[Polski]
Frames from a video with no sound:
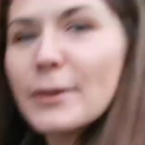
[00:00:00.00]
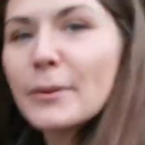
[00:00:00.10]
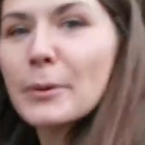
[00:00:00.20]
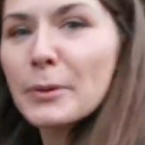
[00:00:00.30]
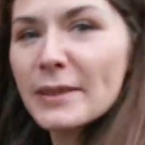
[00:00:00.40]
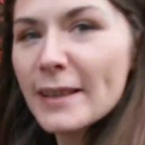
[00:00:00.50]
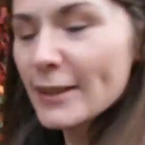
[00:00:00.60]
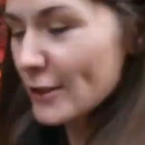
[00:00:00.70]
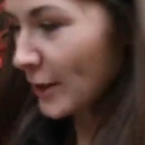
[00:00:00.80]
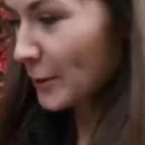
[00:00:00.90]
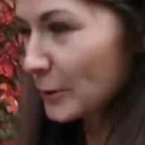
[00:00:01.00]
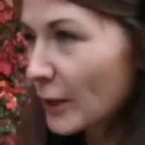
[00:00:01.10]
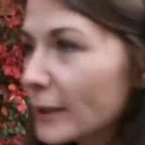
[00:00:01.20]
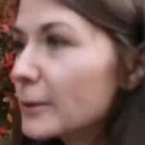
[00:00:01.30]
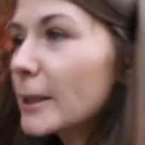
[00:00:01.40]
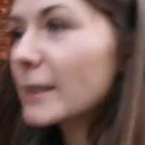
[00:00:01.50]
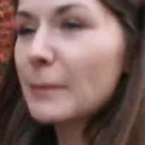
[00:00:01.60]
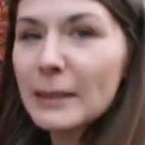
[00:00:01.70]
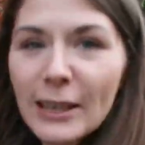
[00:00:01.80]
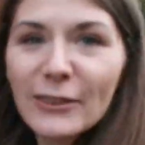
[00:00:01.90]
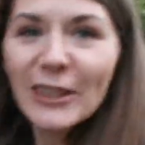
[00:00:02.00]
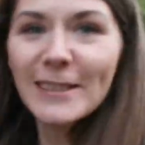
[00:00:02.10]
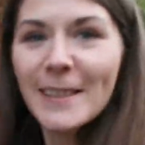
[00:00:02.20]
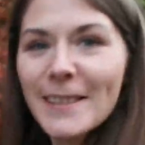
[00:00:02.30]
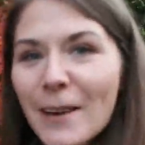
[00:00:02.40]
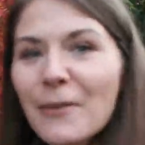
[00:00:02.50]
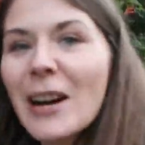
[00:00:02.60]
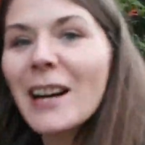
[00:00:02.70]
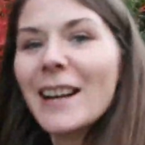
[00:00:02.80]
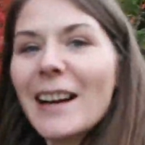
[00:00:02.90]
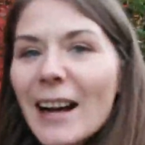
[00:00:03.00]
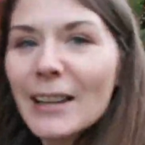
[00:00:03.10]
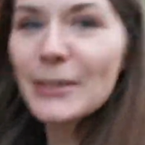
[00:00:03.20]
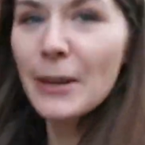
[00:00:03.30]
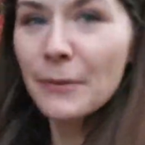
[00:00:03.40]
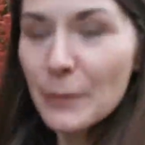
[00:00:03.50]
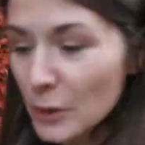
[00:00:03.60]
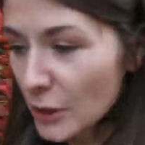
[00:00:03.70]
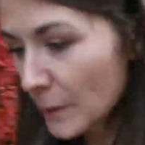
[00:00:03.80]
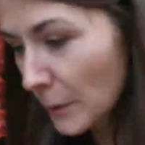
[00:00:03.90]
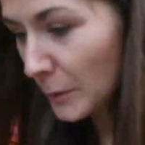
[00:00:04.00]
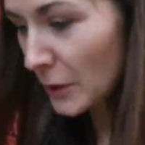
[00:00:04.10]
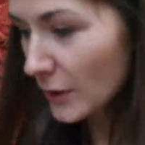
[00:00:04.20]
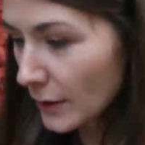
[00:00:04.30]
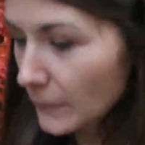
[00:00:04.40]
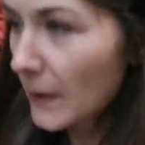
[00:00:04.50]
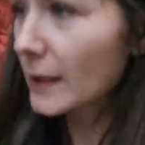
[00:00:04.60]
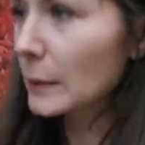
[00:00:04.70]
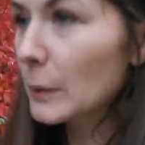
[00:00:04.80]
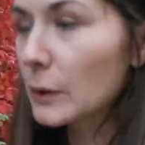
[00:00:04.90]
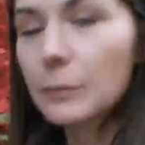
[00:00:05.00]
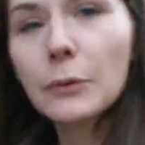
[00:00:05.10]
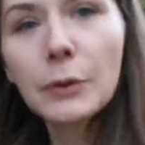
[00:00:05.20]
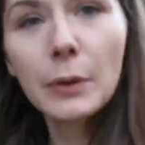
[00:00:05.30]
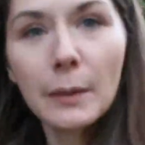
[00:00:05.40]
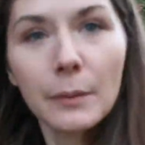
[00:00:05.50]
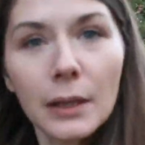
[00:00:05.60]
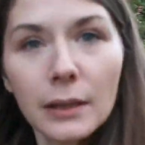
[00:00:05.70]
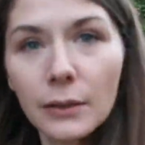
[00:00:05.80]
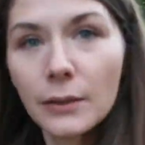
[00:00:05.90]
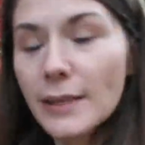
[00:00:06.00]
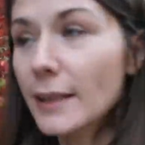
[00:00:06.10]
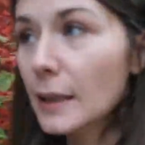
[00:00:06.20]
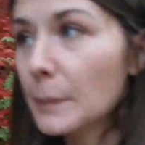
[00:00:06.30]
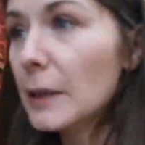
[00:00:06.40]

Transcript: Zrobiły zdjęcia i uciekły. Matka wraca i sama. Ale chciałam Wam jeszcze napomnieć jeden fakt, bo mówiłam o cenach